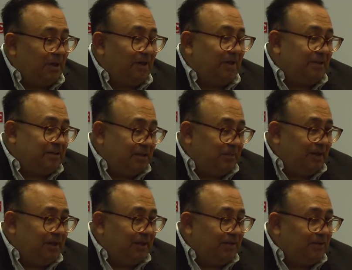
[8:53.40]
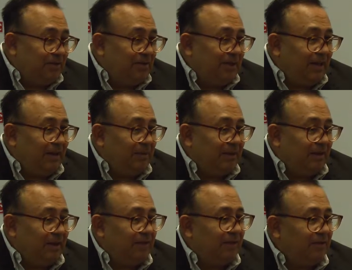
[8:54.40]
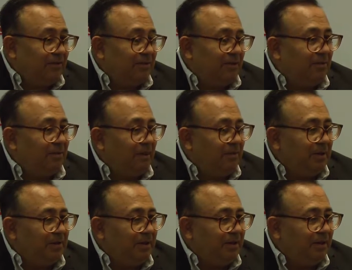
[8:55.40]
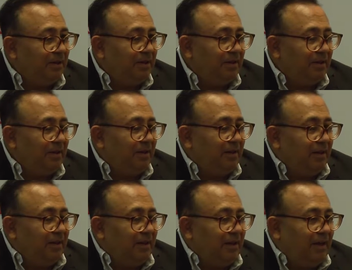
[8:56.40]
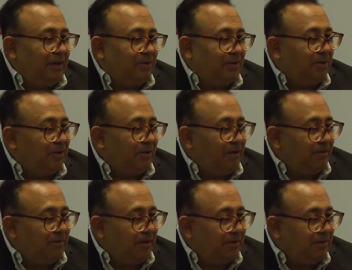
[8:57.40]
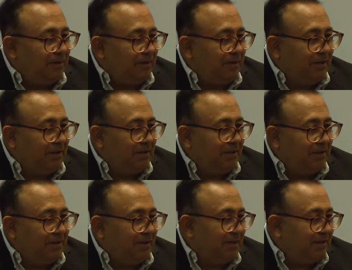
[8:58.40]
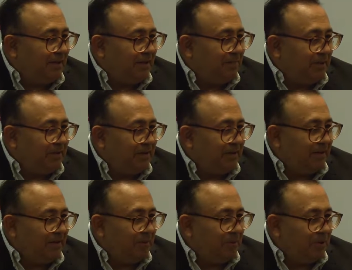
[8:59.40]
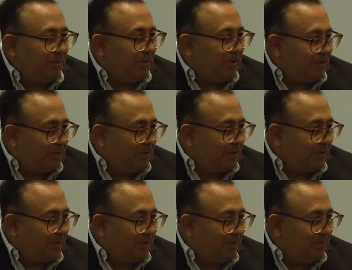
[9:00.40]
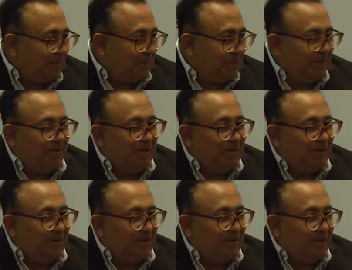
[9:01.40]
El chip de inicio y la mentalidad. O sea, normalmente eh, tú has oído la frase de esta gente se la pasa en prueba y error, por ejemplo. Mm.